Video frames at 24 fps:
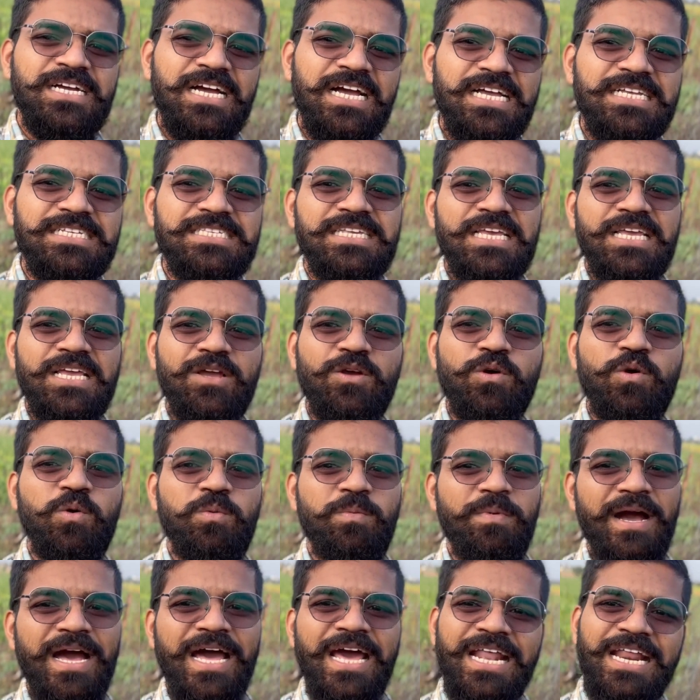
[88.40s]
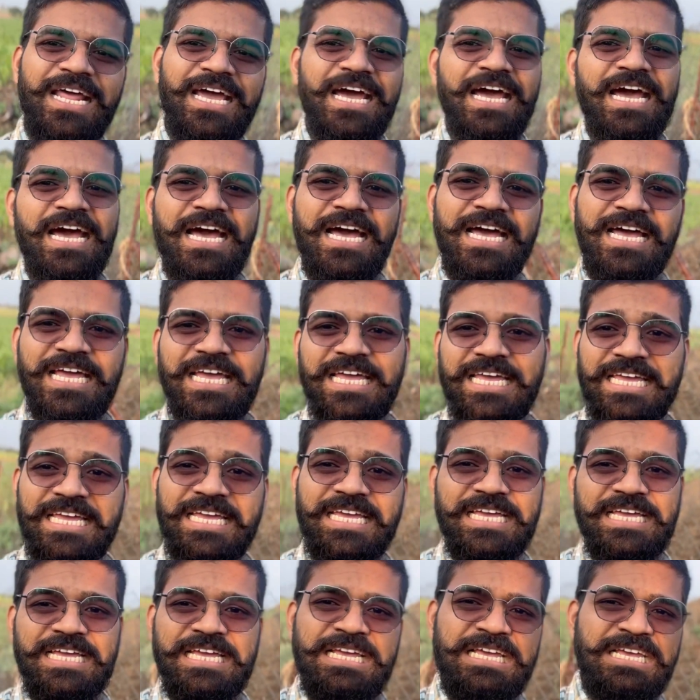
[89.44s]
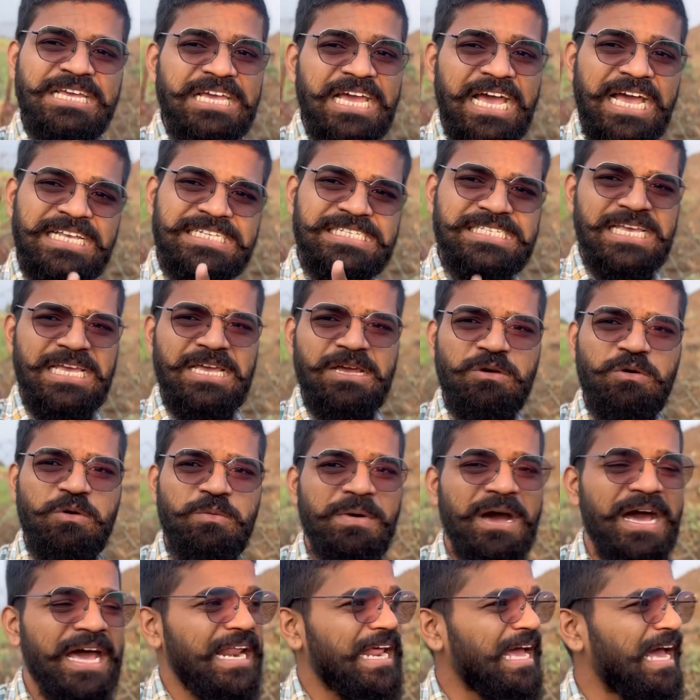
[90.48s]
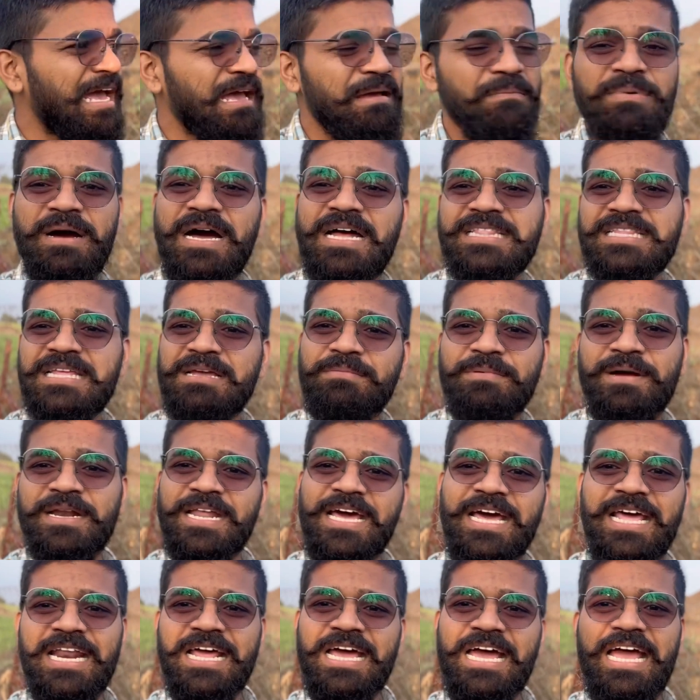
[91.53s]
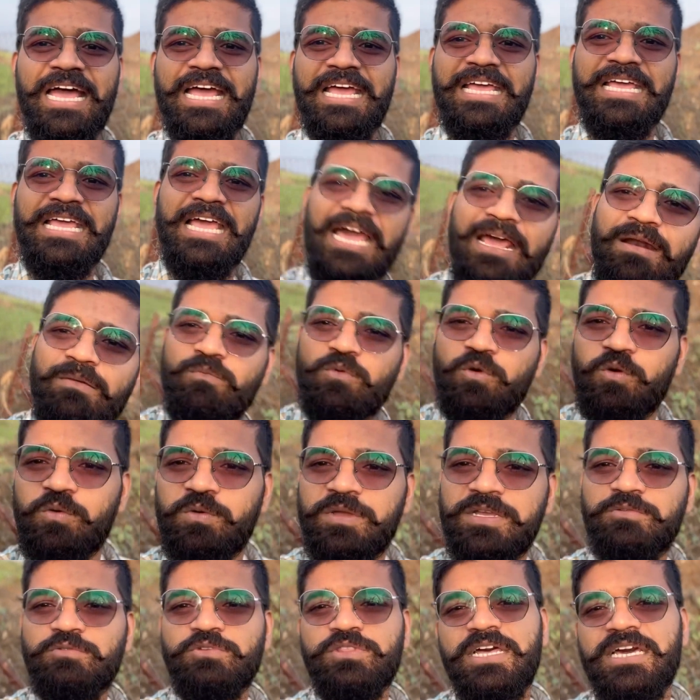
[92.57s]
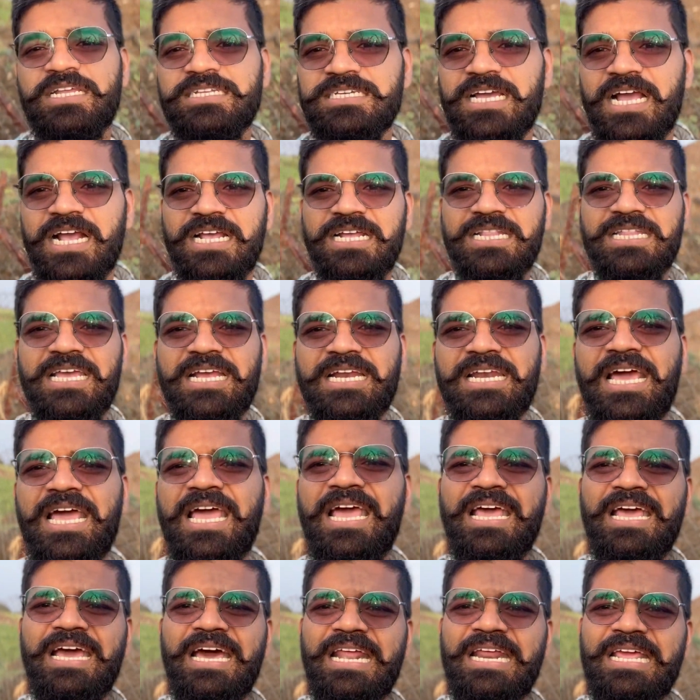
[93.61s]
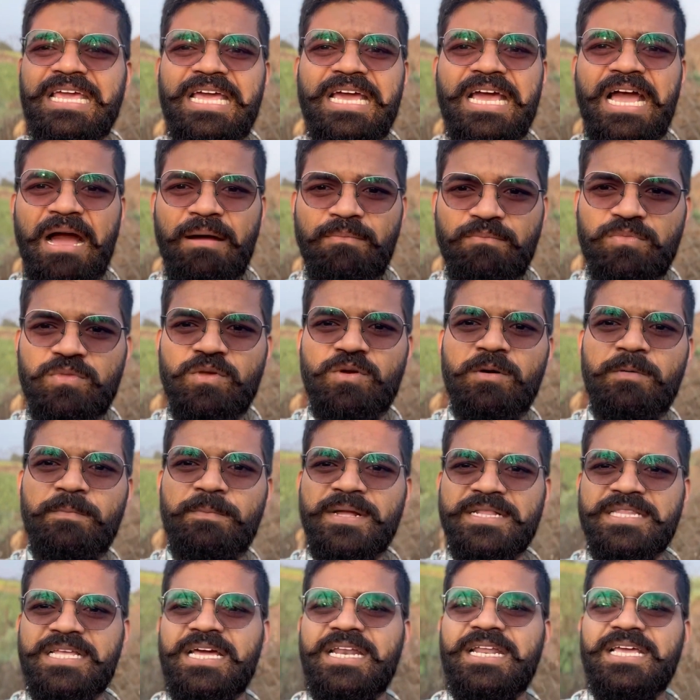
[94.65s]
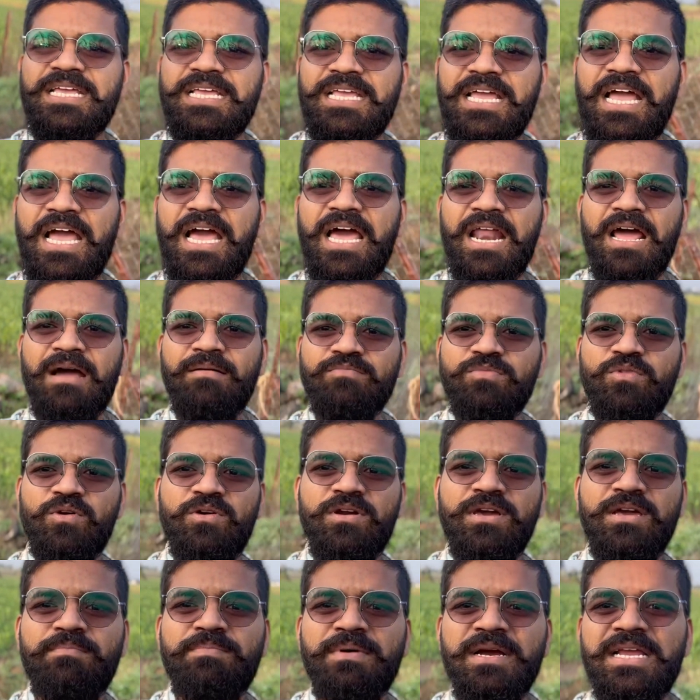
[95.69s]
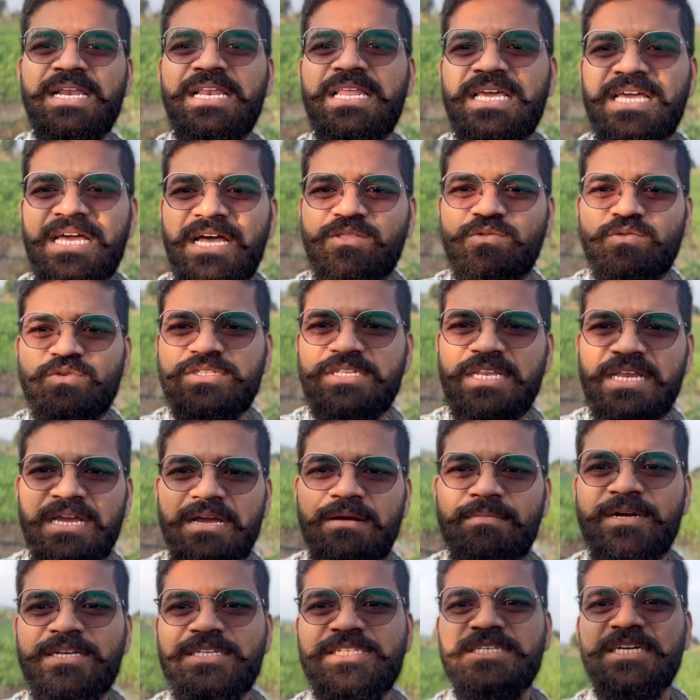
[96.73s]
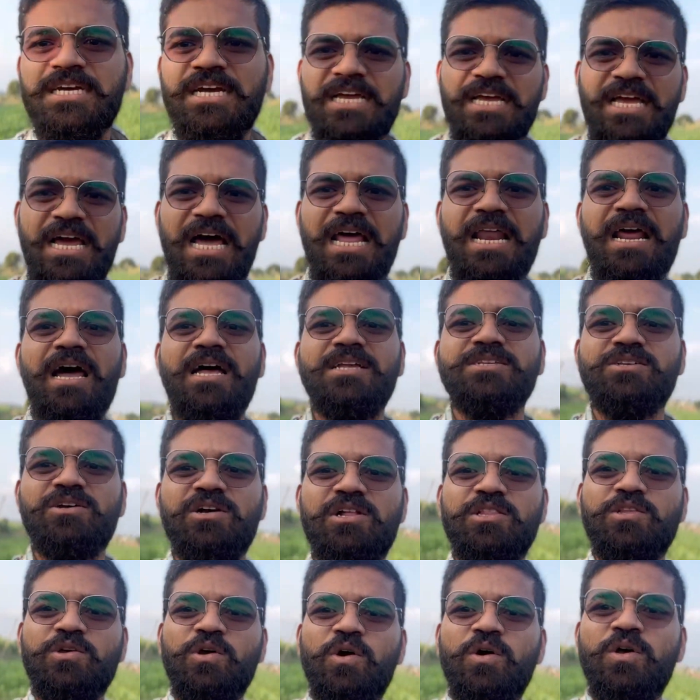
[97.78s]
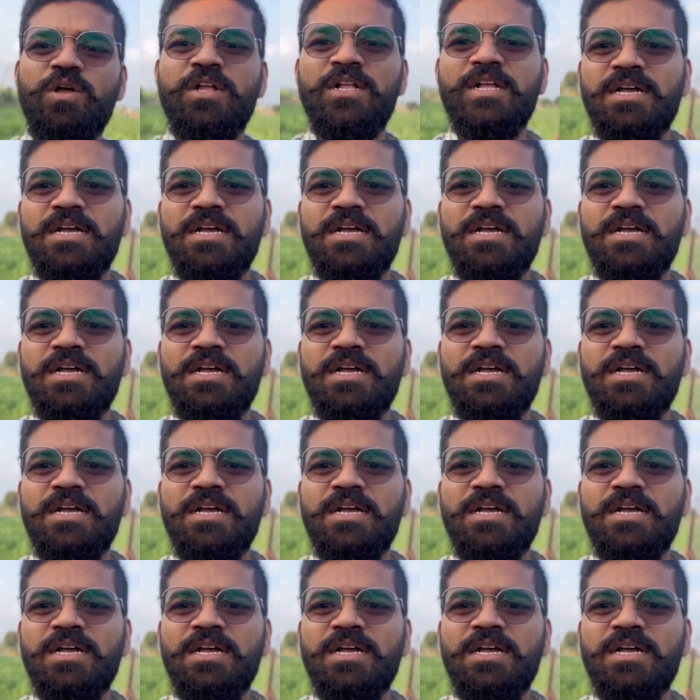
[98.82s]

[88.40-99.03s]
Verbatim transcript: ऐसे ही घुमा रहा है ये ऐसे ही घुमा रहा है बातें बना रहा है यार मूवी उधर जाके देखना अरे ये हम तो को पता नहीं क्या हम थोड़े पहली या दूसरी के बच्चे हैं यार आजकल तो